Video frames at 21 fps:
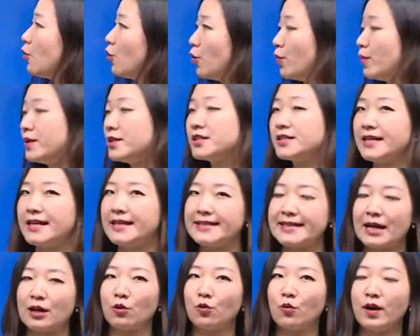我们之前
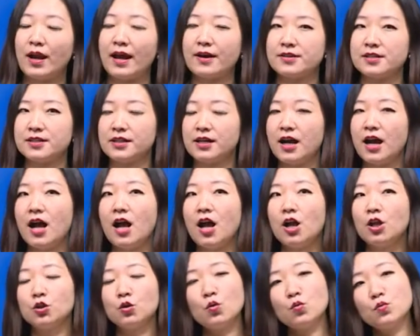讲过了，这个
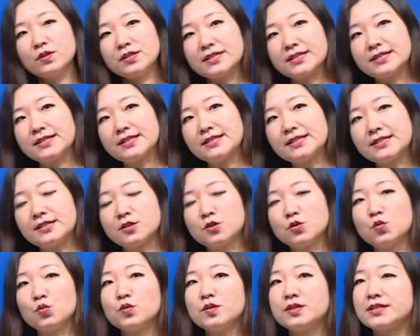动词、
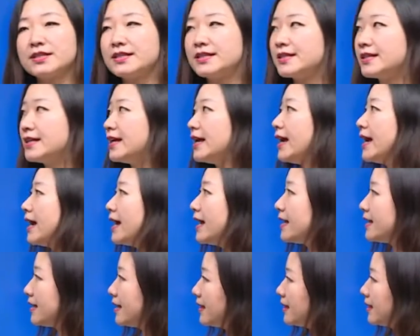形容词、
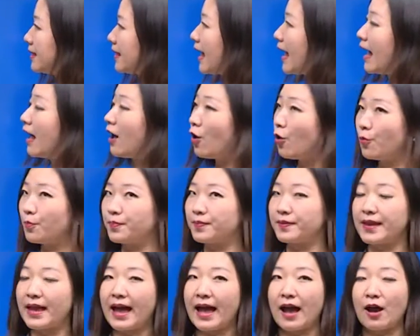이 다、 없
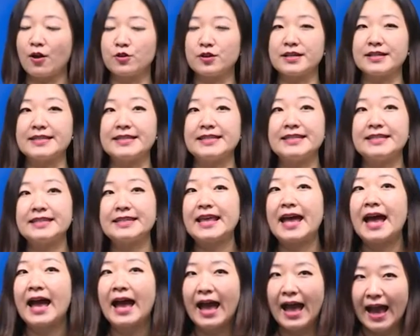다或者이
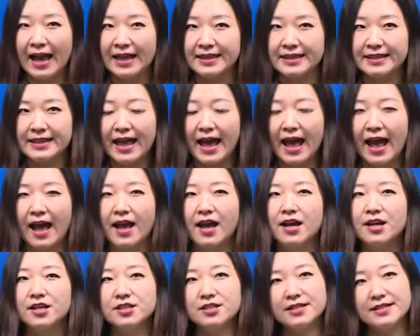다아니다
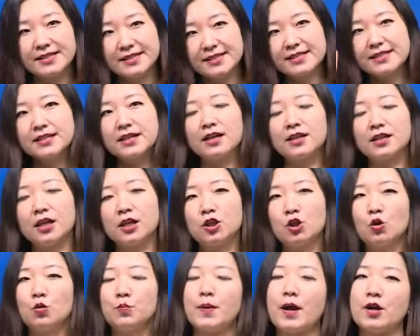这四个呢，
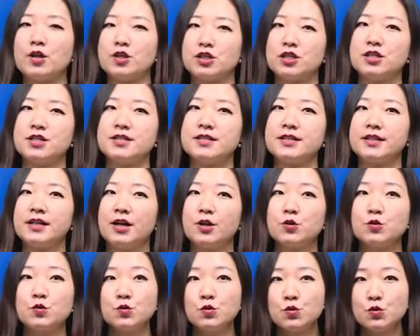都表示这
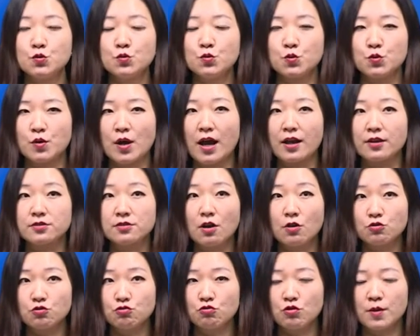个叙述语啊，
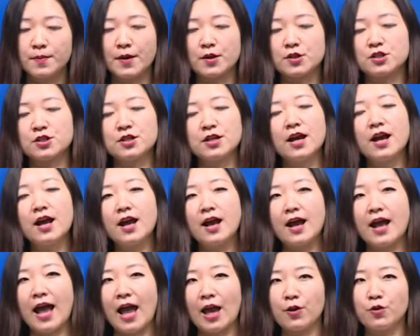超速了表示
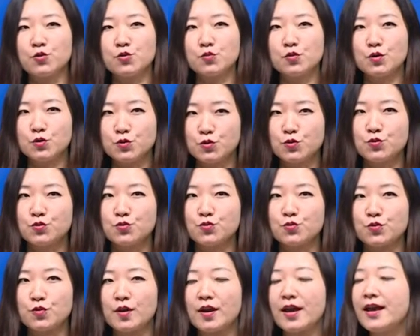韩语中的叙
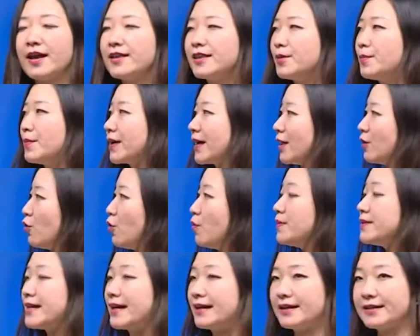述语。那么刚才我
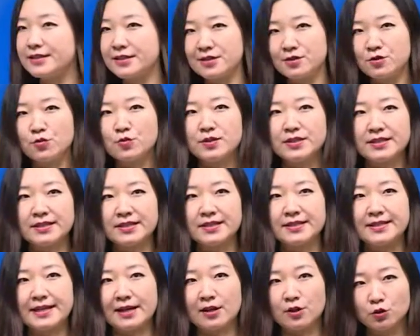们讲了形容
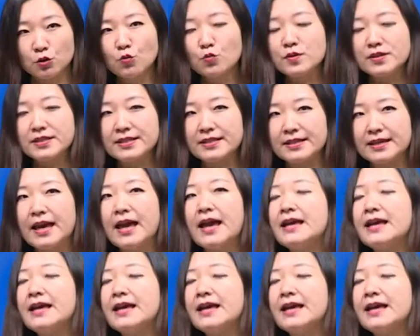词，讲了动词，